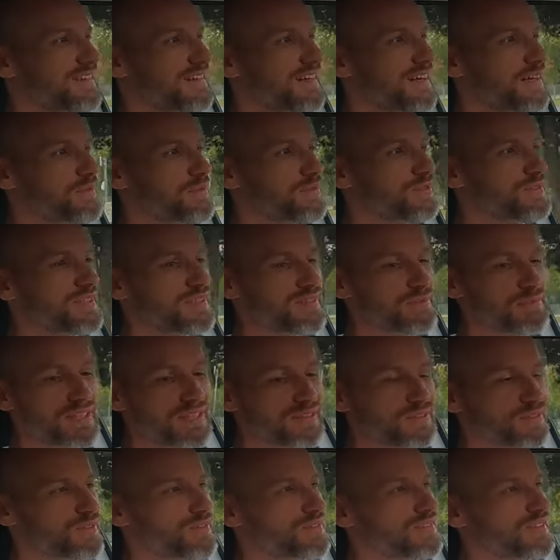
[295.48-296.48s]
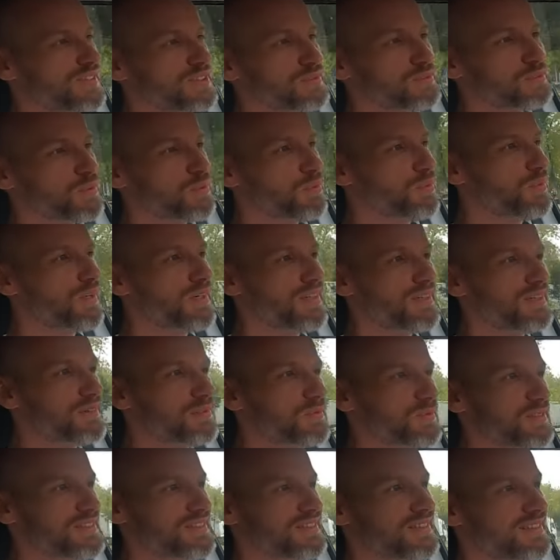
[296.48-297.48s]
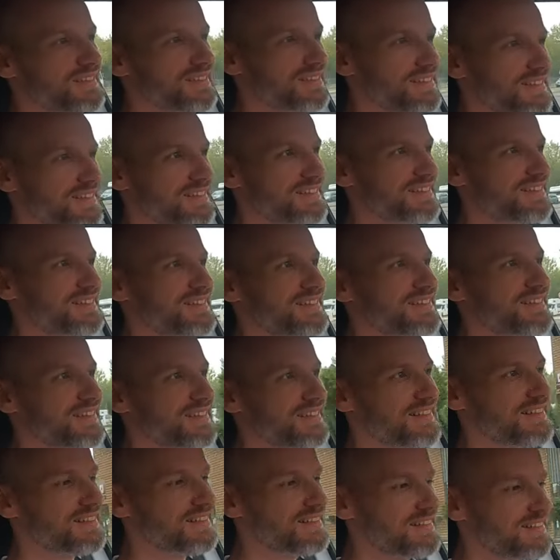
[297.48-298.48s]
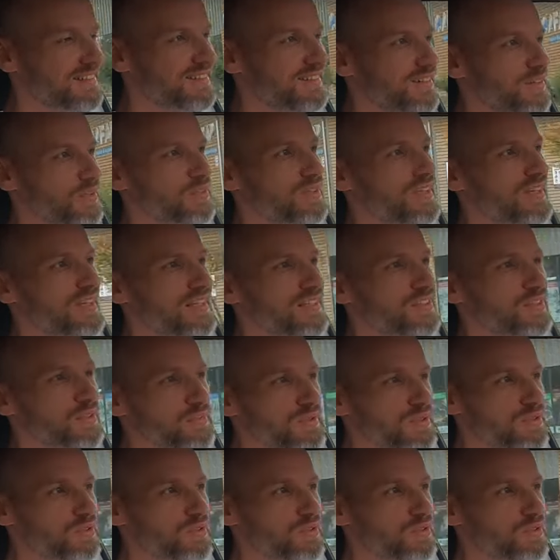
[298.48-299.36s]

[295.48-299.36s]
Ouais, mais tu sais bien que ça, je peux pas. Moi, c'est ancré dans mes